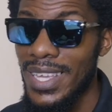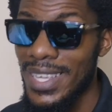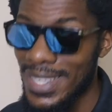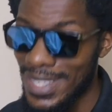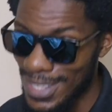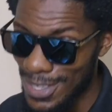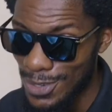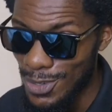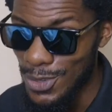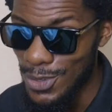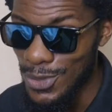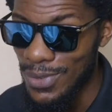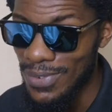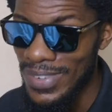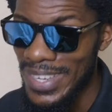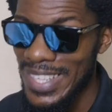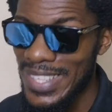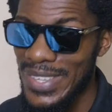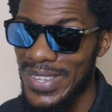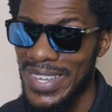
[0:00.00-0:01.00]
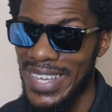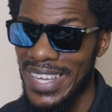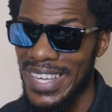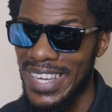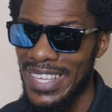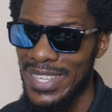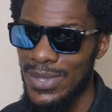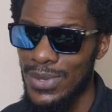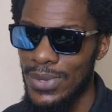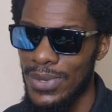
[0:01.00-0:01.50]
et essayer de trouver les secrets
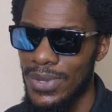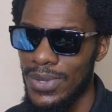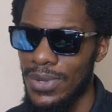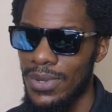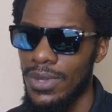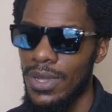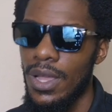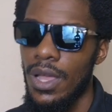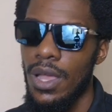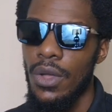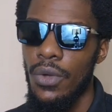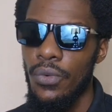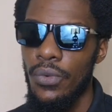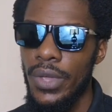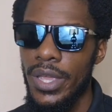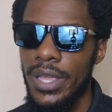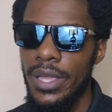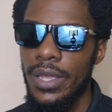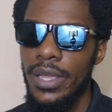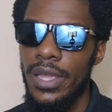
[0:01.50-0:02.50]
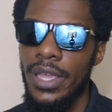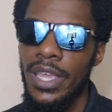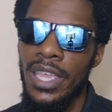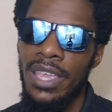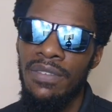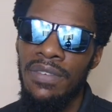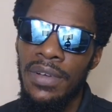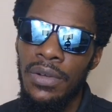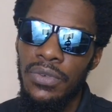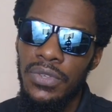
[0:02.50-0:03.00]
des autres. Oui,
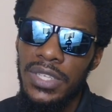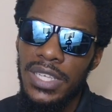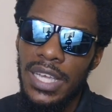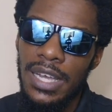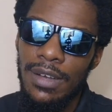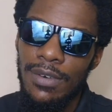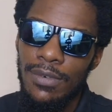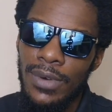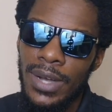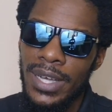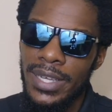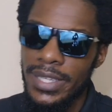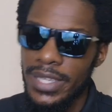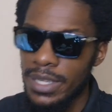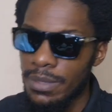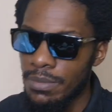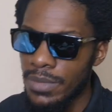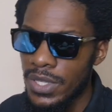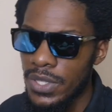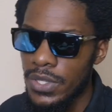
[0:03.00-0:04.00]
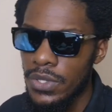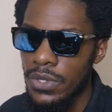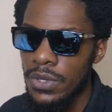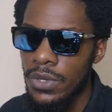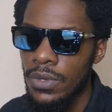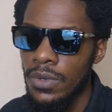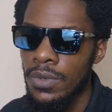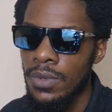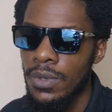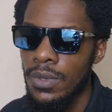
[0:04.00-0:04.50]
il va aussi avoir des
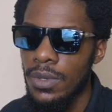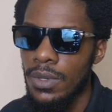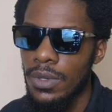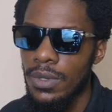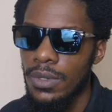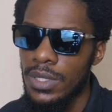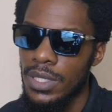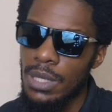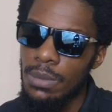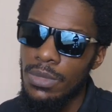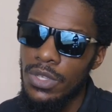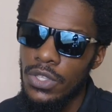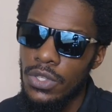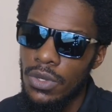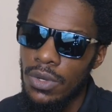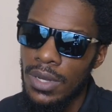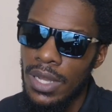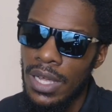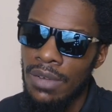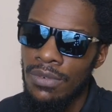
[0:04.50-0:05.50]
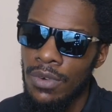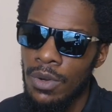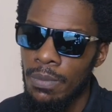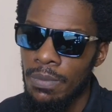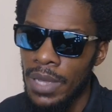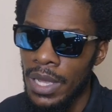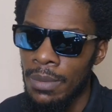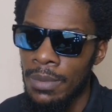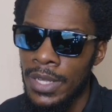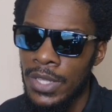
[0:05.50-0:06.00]
missions ces missions-là vont
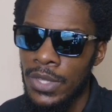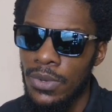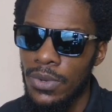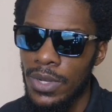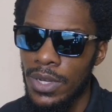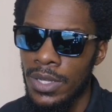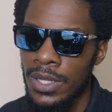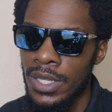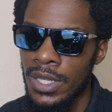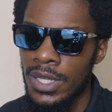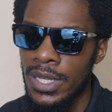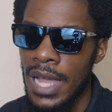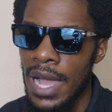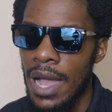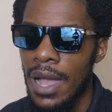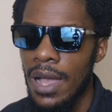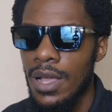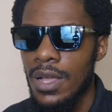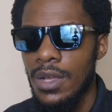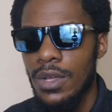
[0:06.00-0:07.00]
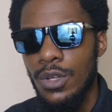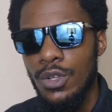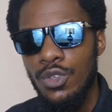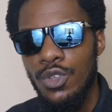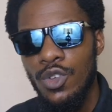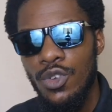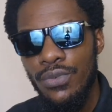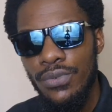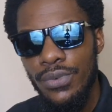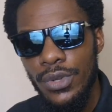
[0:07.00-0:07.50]
permettre au candidat
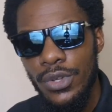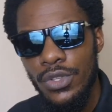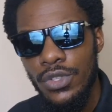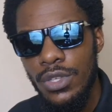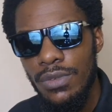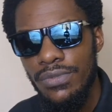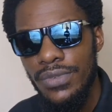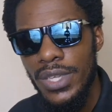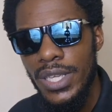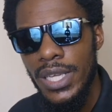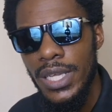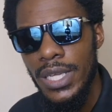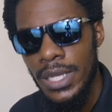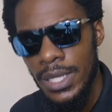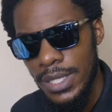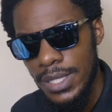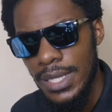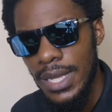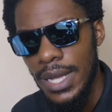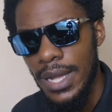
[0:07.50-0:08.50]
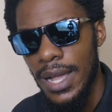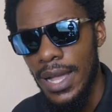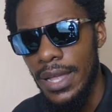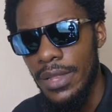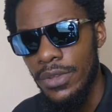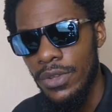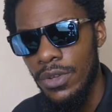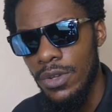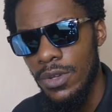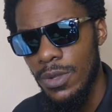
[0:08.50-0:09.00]
de fructifier sa
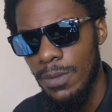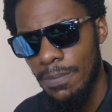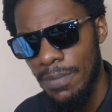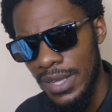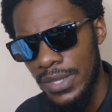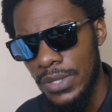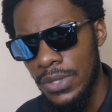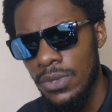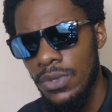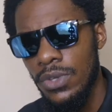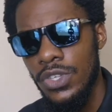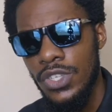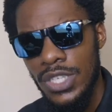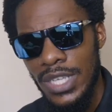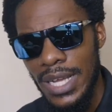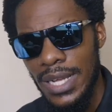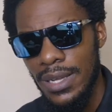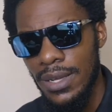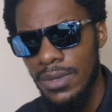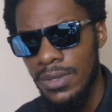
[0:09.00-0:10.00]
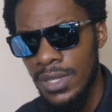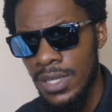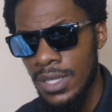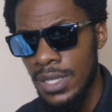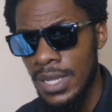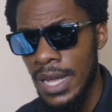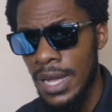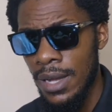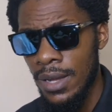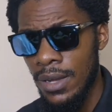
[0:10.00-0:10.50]
cagnotte parce que chaque
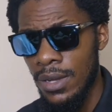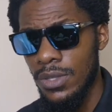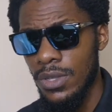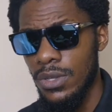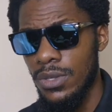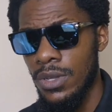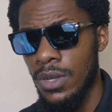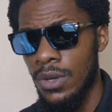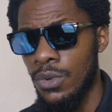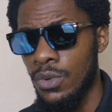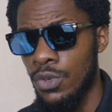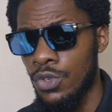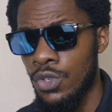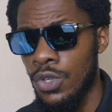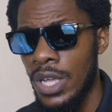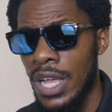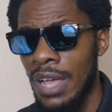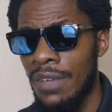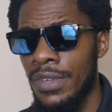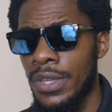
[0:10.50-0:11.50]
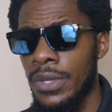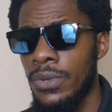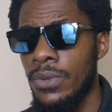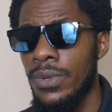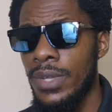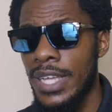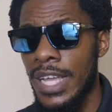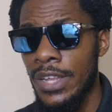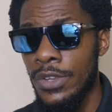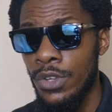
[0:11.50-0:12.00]
candidat rentre dans le jeu avec
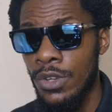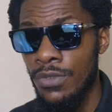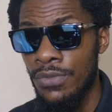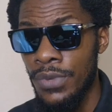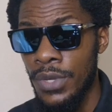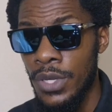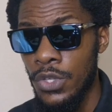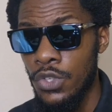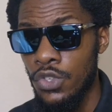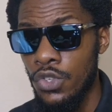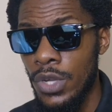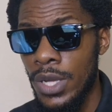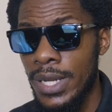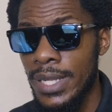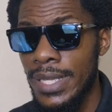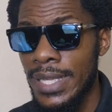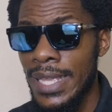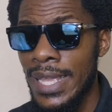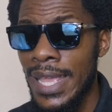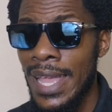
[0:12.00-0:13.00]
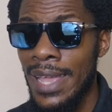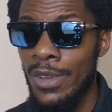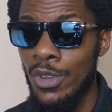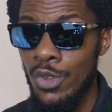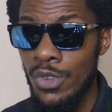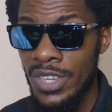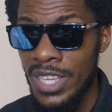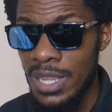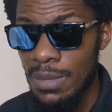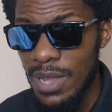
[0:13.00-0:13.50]
une cagnotte virtuelle qui est
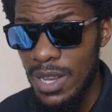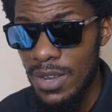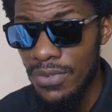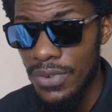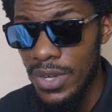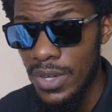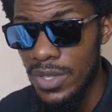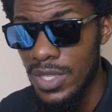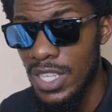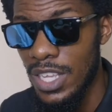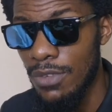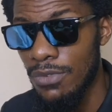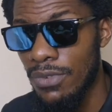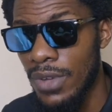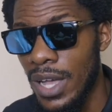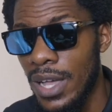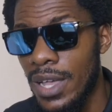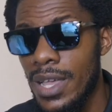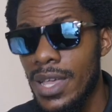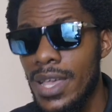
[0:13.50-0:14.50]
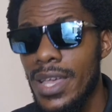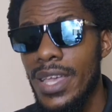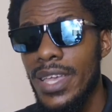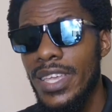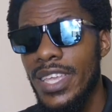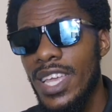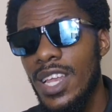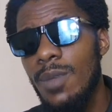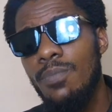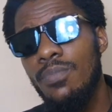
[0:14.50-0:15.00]
de 10 000 francs CFA
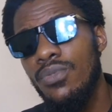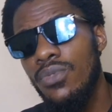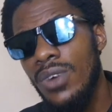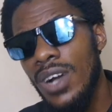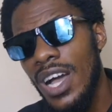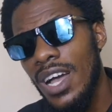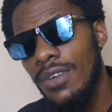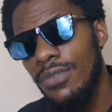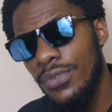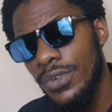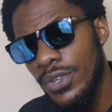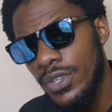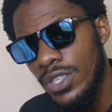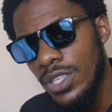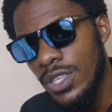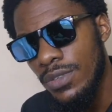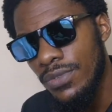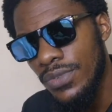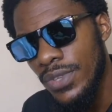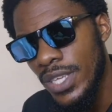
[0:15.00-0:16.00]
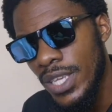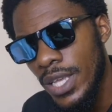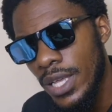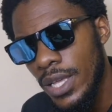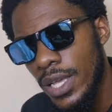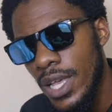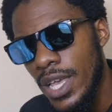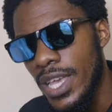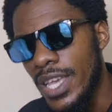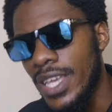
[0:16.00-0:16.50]
qu'il pourra
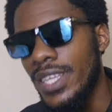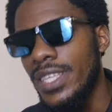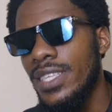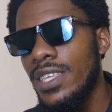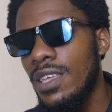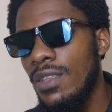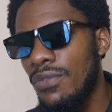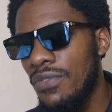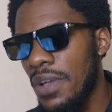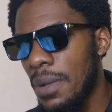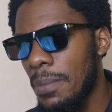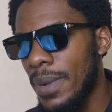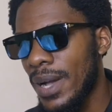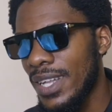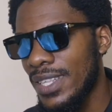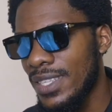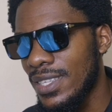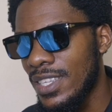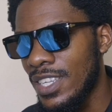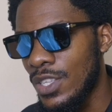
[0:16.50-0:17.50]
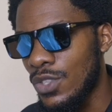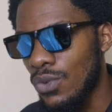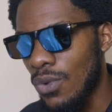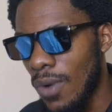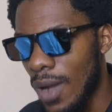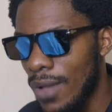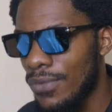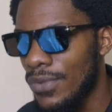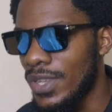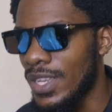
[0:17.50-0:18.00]
fructifier et s'il fait partie des
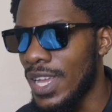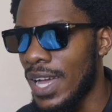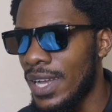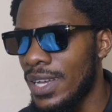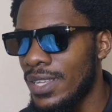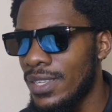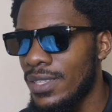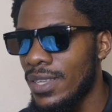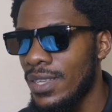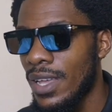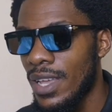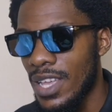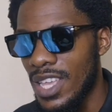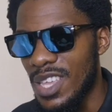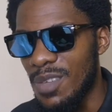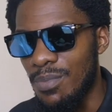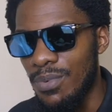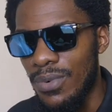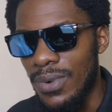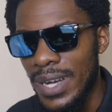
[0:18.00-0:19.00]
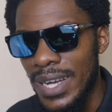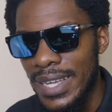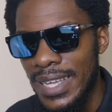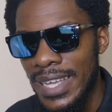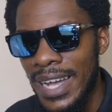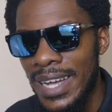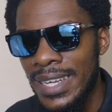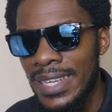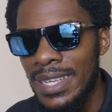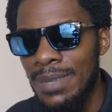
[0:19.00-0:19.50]
trois finalistes, il pourra
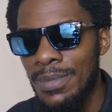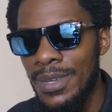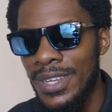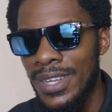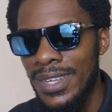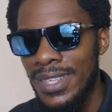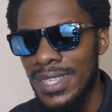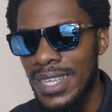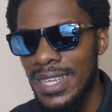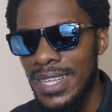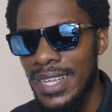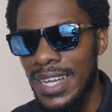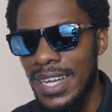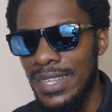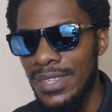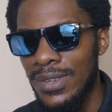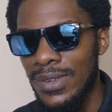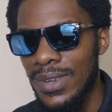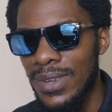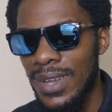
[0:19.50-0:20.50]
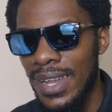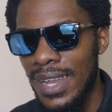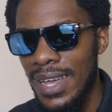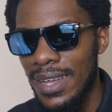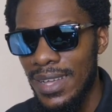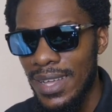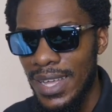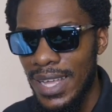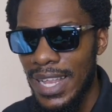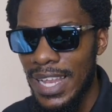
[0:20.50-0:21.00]
garder maintenant cette cagnotte-là
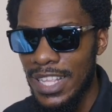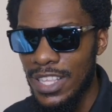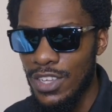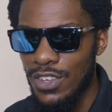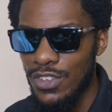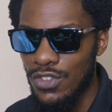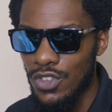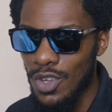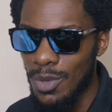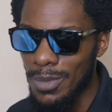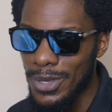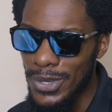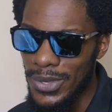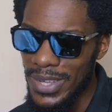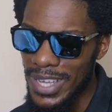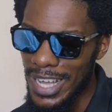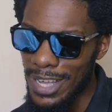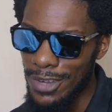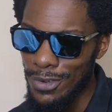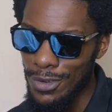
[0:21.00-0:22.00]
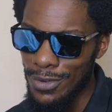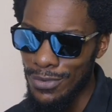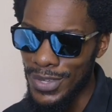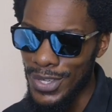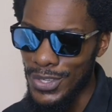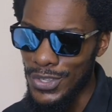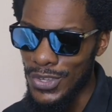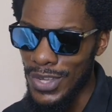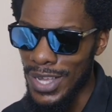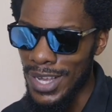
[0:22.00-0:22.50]
et la transformer de cagnotte
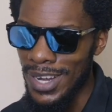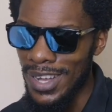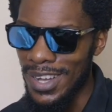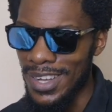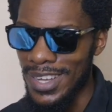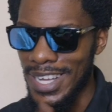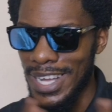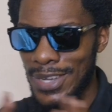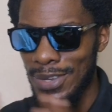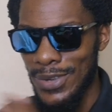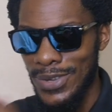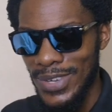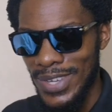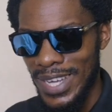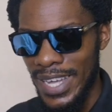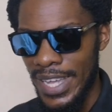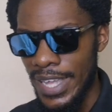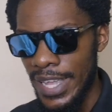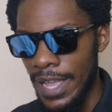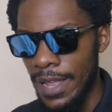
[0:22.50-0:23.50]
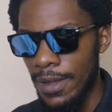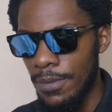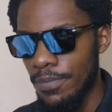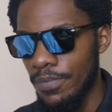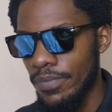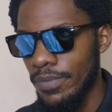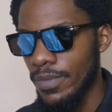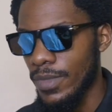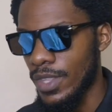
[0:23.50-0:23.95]
virtuelle en cagnotte réelle.